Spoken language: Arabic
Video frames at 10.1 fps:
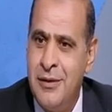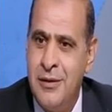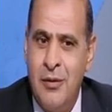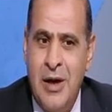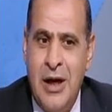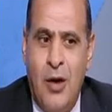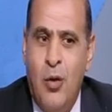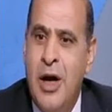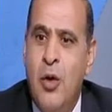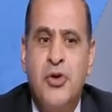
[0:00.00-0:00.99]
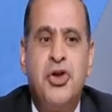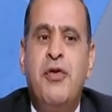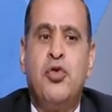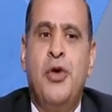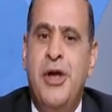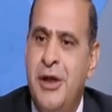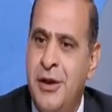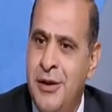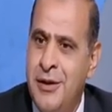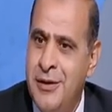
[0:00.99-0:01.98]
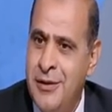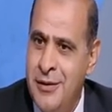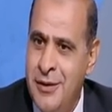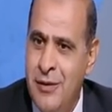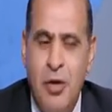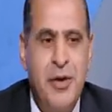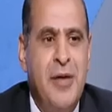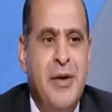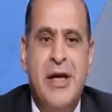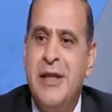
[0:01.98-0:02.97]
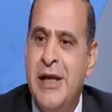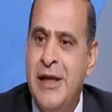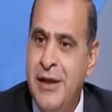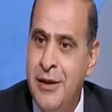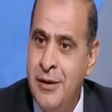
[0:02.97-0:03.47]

هو هو هو صفته ايه؟ مم. هو بيعمل كده ليه؟